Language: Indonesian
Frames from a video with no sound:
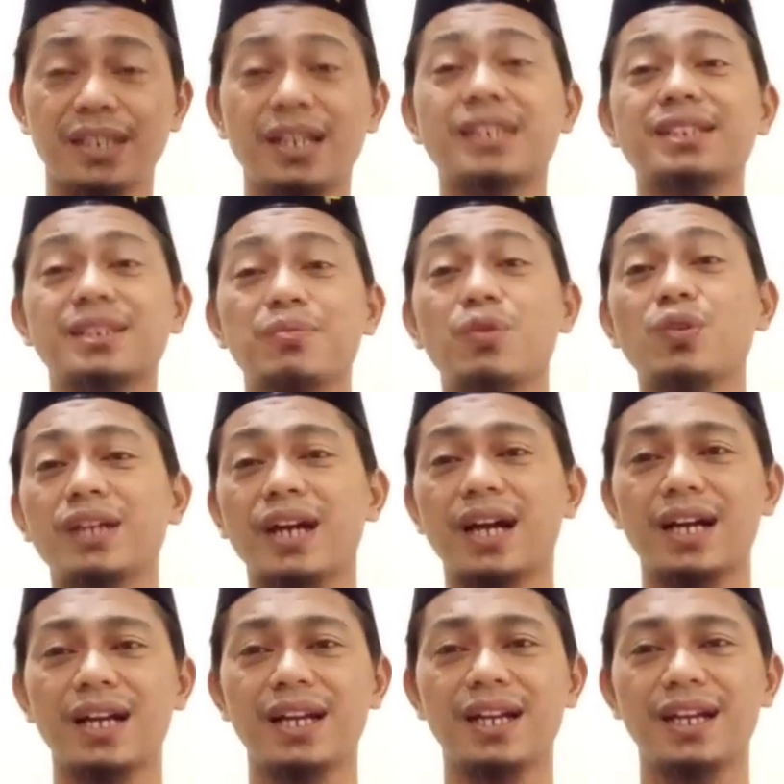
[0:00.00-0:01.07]
Dan
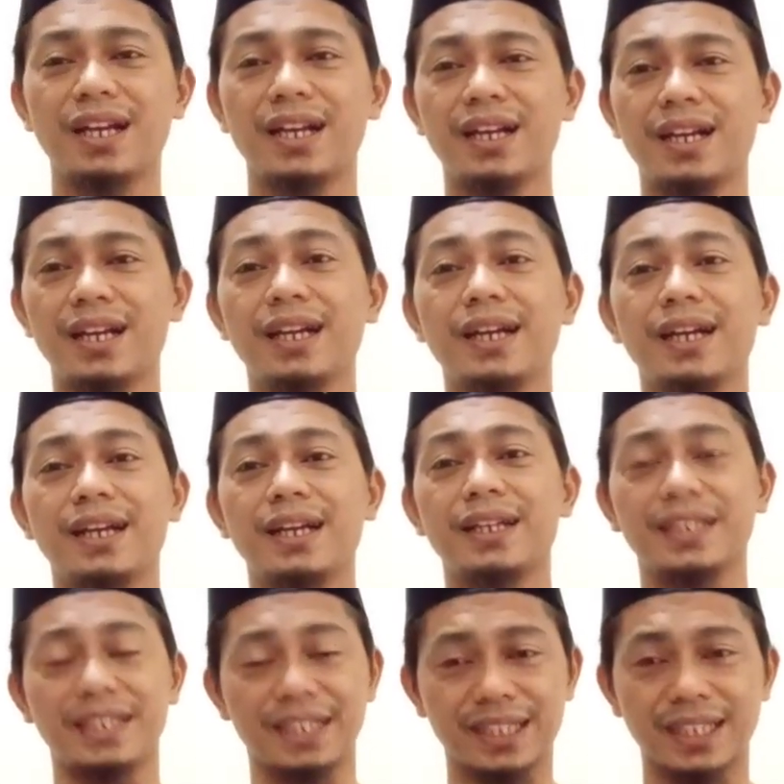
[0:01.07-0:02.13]
semoga
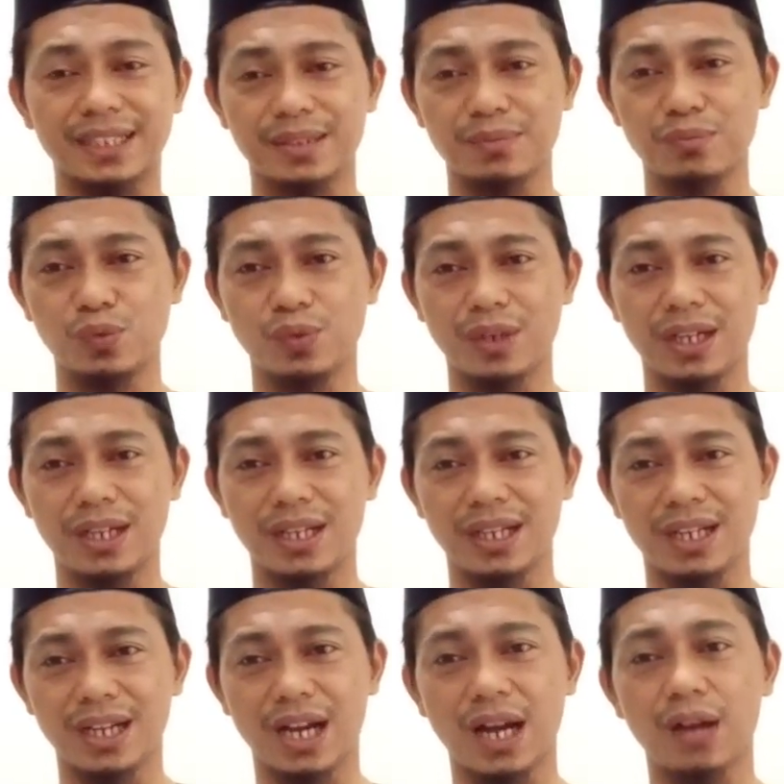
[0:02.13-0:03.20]
kita semua
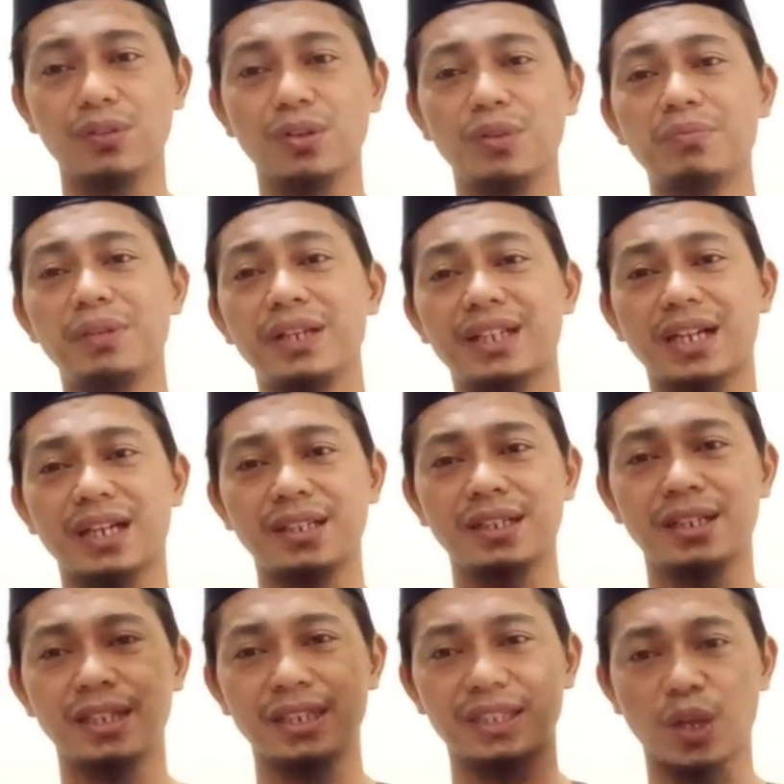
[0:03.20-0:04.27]
Allah berikan
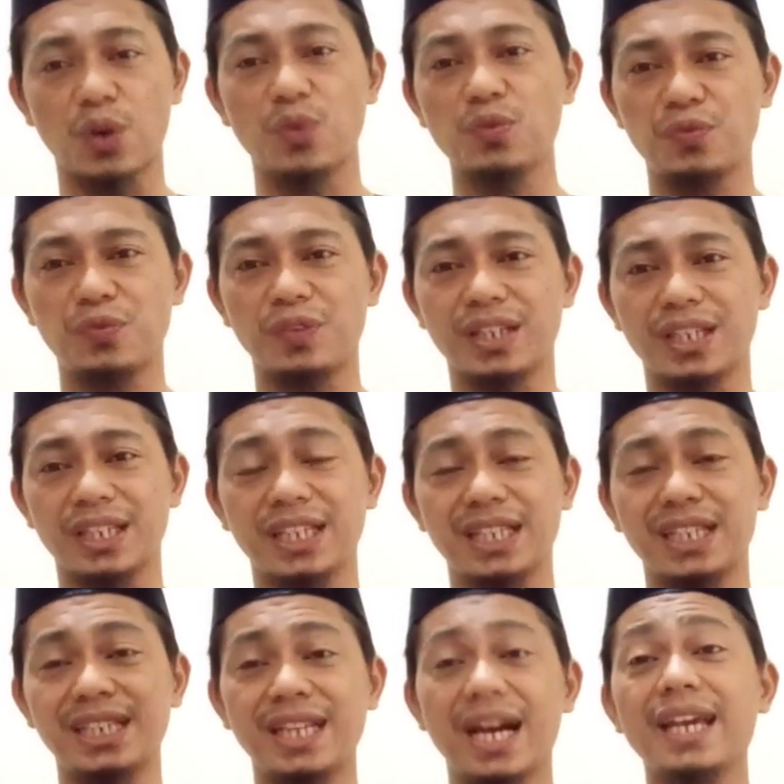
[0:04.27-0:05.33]
taufik,
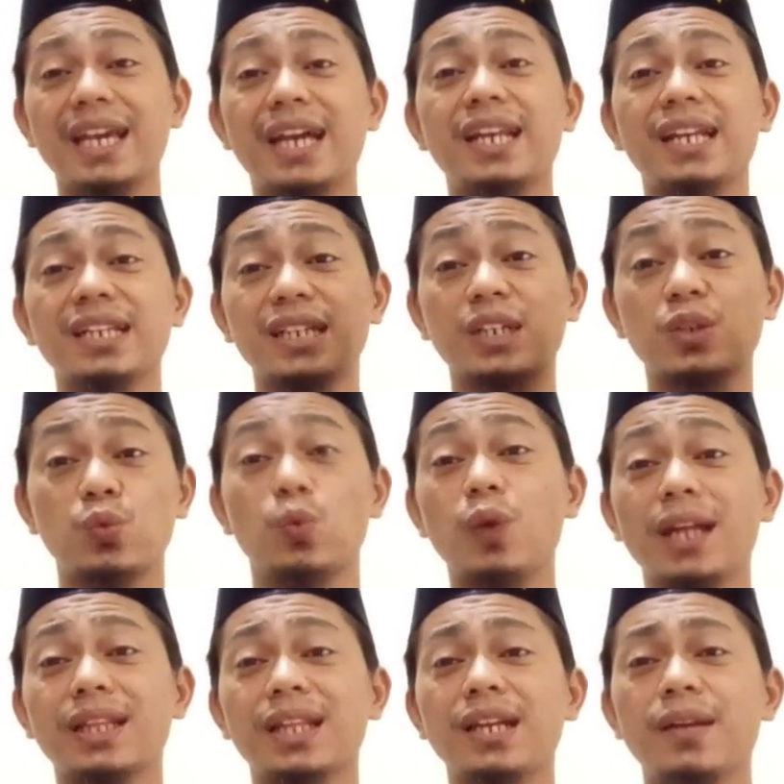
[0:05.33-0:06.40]
hidayah, dan
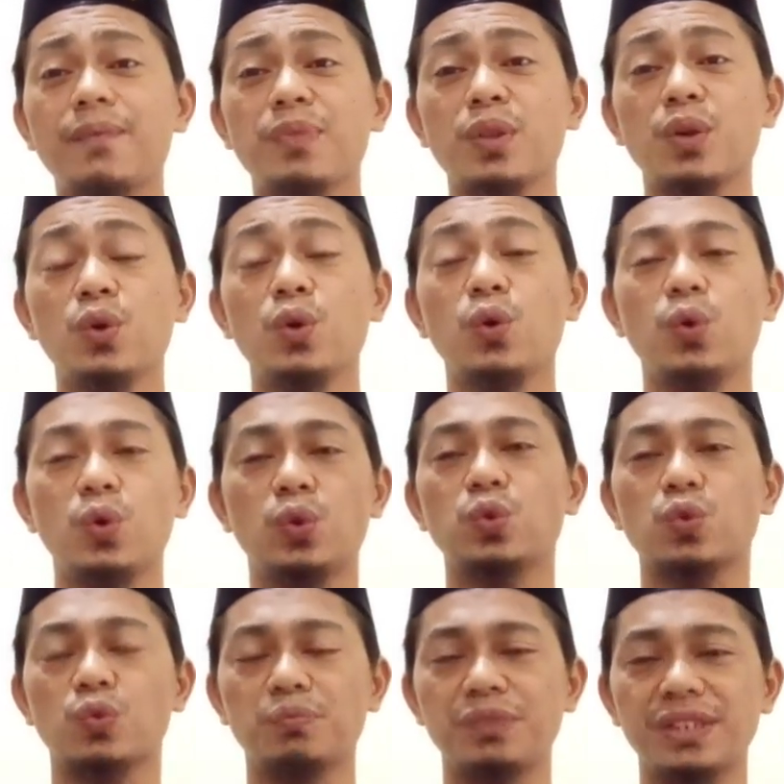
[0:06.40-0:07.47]
kekuatan
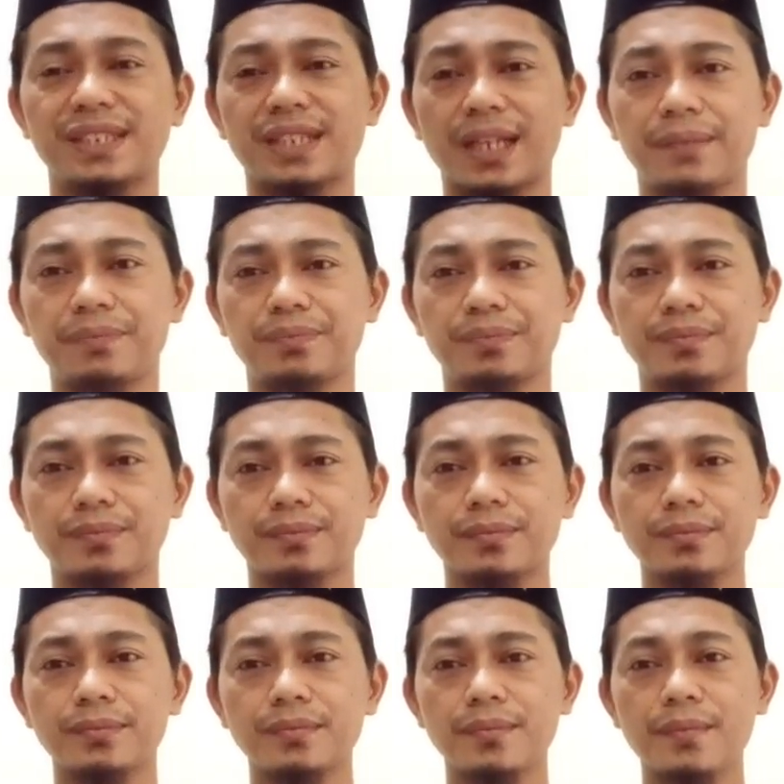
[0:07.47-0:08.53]
untuk bisa
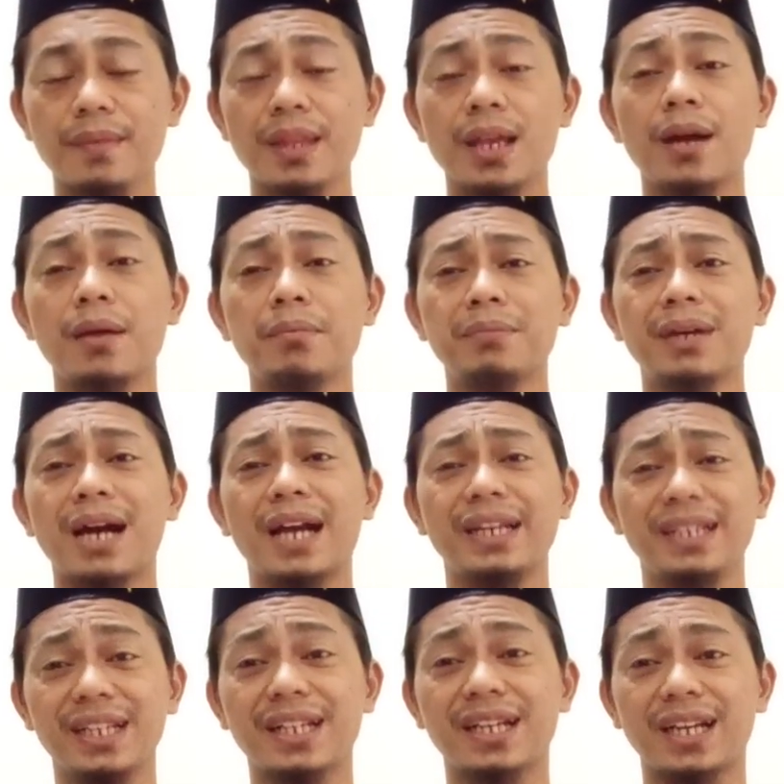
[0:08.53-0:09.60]

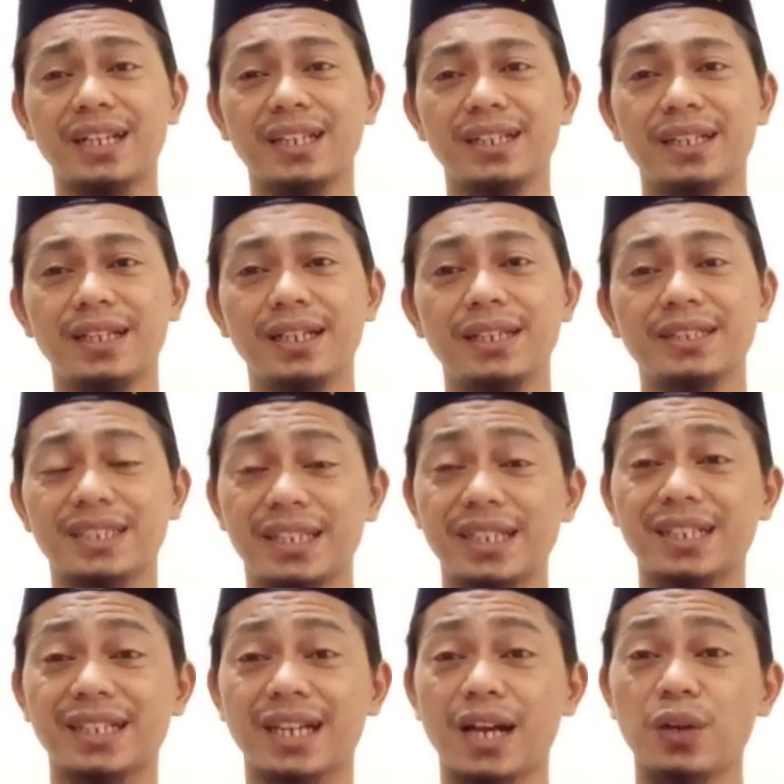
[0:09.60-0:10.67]
menghadirkan
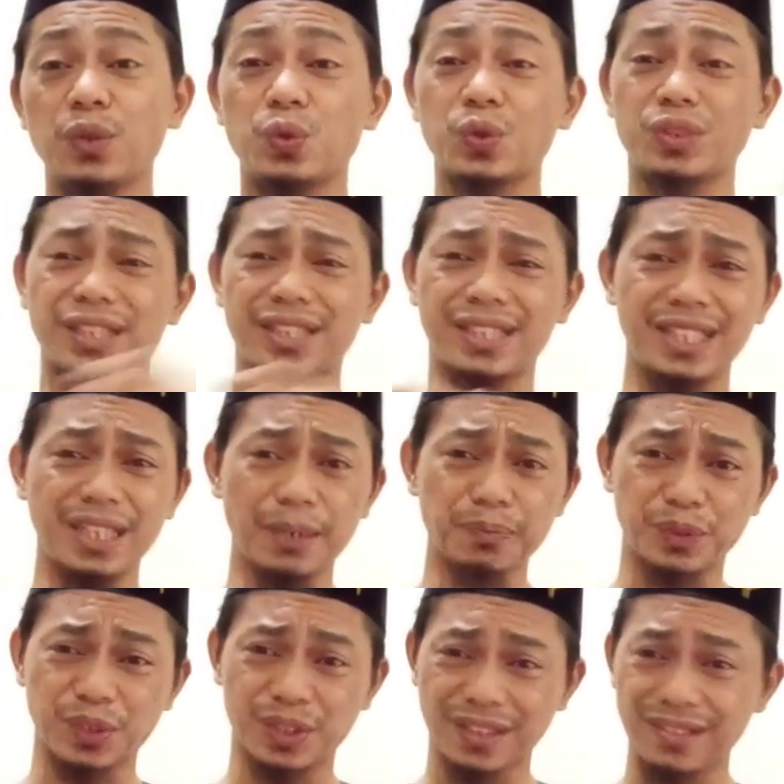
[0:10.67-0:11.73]
sedekah untuk setiap
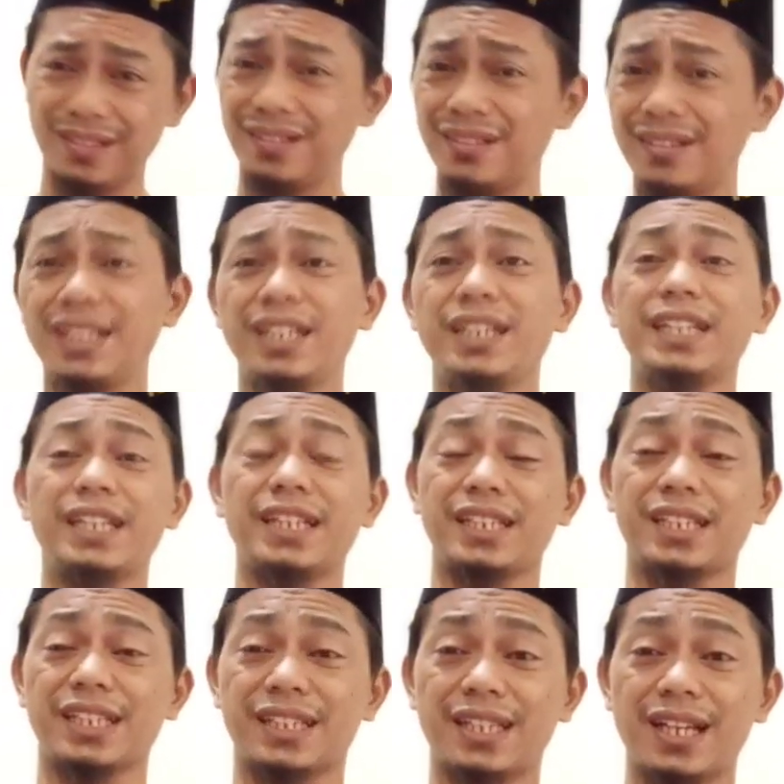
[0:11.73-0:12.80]
sendi diri
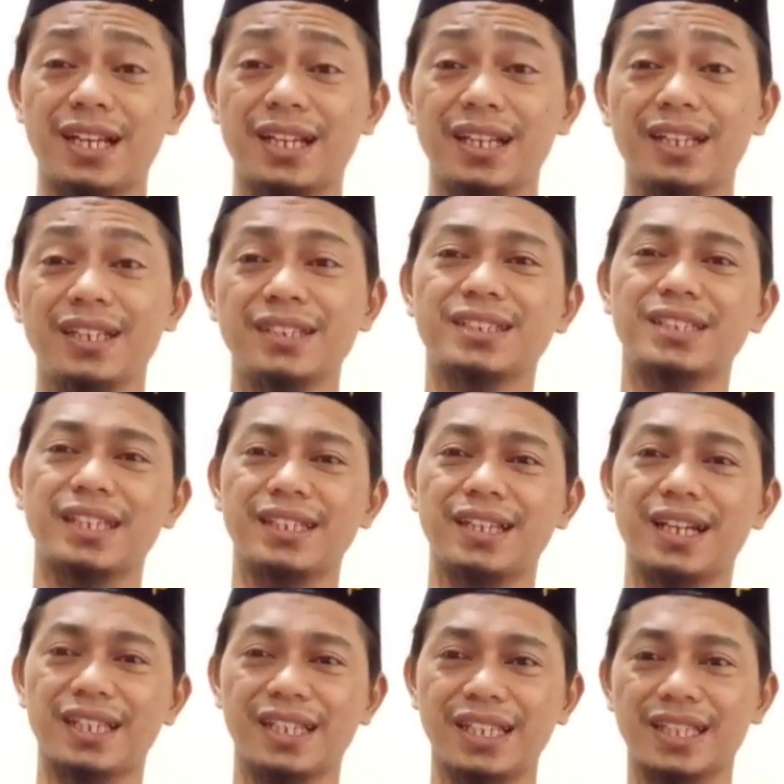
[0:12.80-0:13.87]
kita
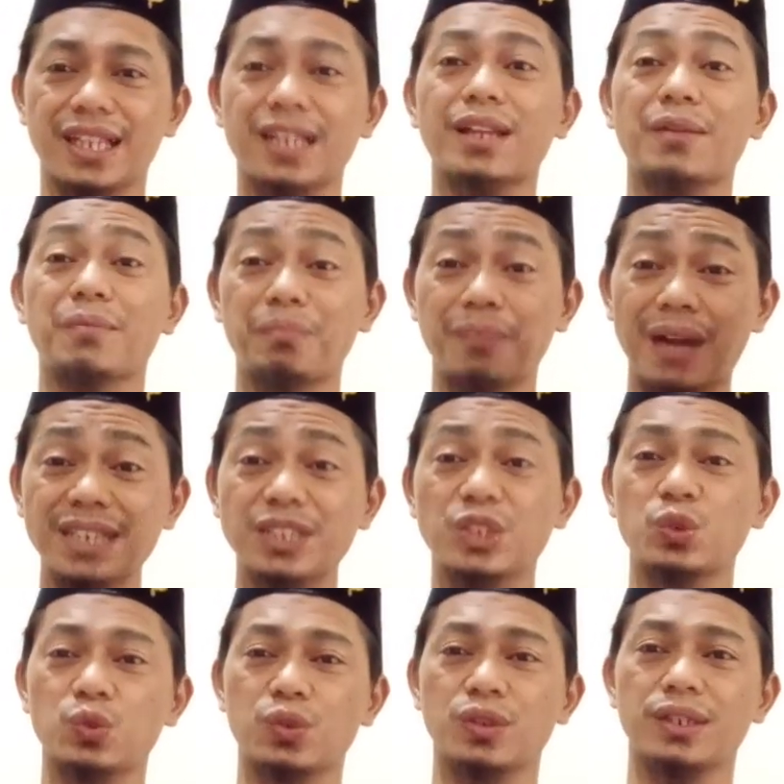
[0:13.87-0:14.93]
sehingga kita
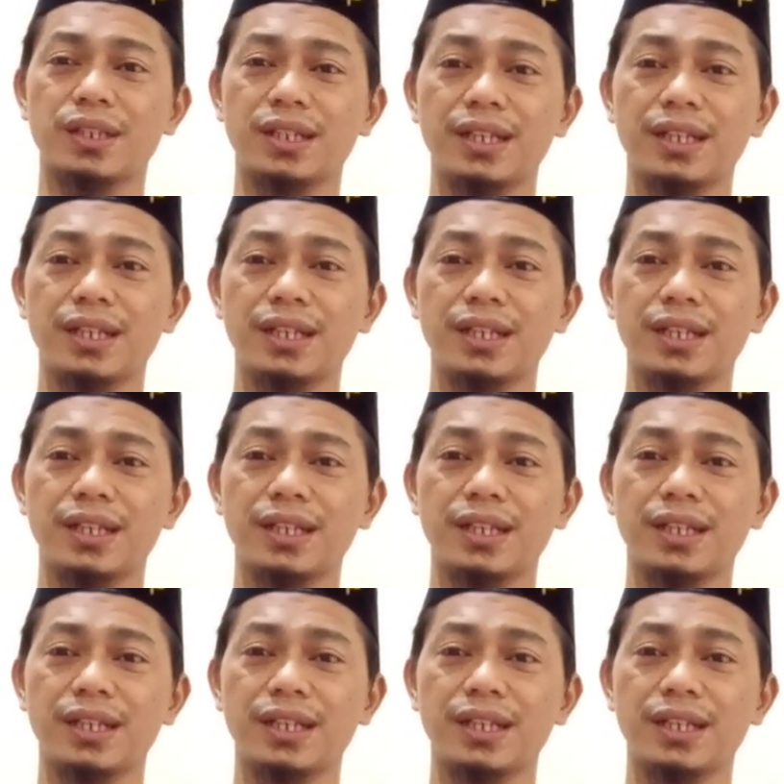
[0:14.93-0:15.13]
termasuk